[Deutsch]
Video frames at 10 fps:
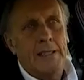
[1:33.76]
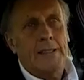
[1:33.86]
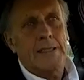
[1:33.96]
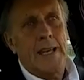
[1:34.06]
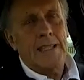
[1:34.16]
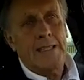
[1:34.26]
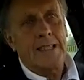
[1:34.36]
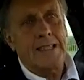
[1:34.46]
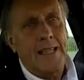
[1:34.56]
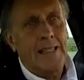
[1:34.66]
Das heißt,
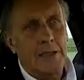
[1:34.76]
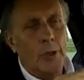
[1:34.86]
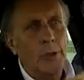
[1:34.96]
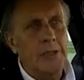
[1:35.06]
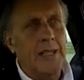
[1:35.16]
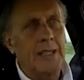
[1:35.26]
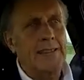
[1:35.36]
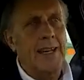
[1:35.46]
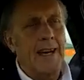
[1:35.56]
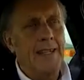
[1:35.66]
es lenkt noch
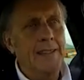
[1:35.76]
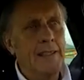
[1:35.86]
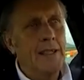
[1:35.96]
direkter ein.